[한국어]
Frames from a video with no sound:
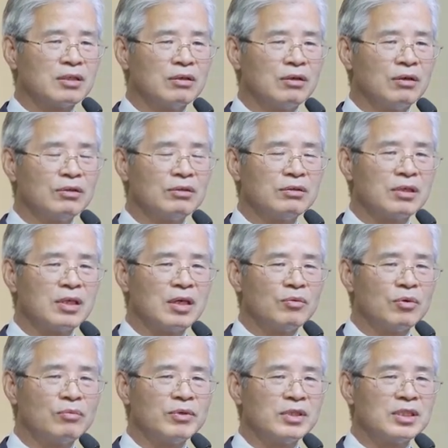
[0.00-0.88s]
어떻게
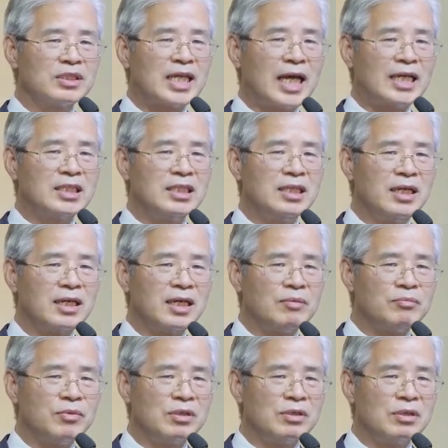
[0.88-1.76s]
보면 자신에게
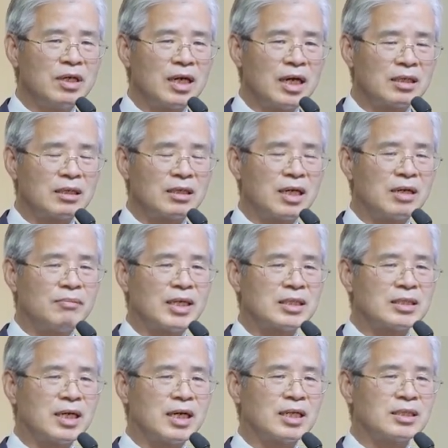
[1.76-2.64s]
명령하는 거나
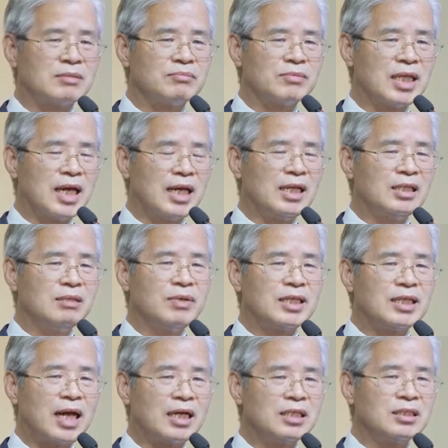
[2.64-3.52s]
마찬가지입니다.
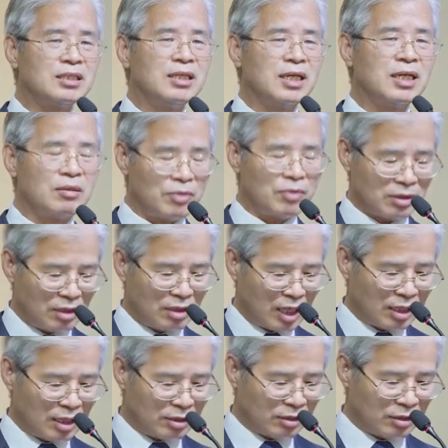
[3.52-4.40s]
하나님이 당신에게
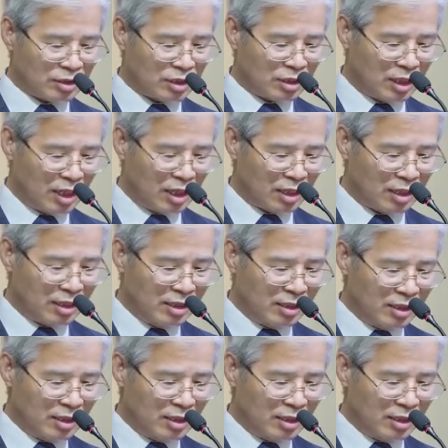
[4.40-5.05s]
명령하는 것인데